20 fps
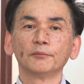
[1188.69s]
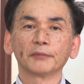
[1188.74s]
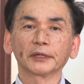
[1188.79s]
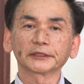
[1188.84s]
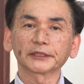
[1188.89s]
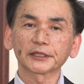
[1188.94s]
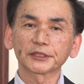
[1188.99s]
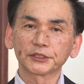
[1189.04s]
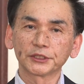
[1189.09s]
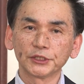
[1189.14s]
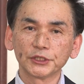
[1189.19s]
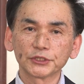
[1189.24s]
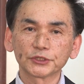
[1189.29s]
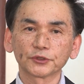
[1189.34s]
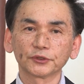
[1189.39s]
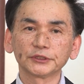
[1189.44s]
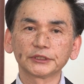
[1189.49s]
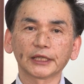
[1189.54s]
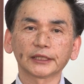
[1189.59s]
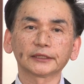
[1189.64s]
また
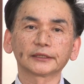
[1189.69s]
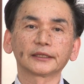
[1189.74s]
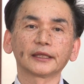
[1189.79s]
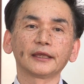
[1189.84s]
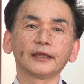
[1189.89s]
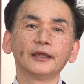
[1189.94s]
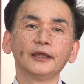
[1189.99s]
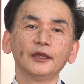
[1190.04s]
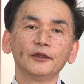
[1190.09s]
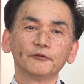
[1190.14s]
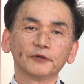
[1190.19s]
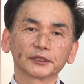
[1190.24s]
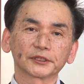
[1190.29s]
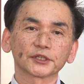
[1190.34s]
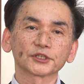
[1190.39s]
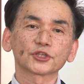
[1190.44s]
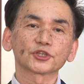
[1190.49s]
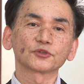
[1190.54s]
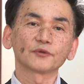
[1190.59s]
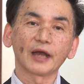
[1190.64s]
キリストにあって
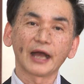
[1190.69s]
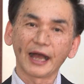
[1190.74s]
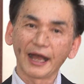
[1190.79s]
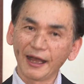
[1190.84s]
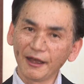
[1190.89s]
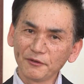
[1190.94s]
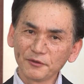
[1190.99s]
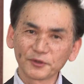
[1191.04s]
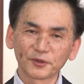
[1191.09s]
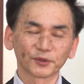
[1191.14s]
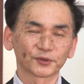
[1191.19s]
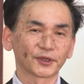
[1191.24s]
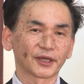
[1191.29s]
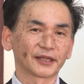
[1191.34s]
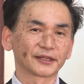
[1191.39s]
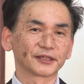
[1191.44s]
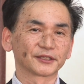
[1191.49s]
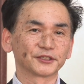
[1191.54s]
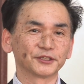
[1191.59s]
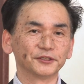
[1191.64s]
私たちは会うこと
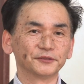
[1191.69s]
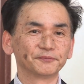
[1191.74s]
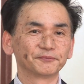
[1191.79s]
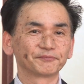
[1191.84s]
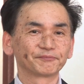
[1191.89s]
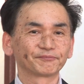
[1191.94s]
ができる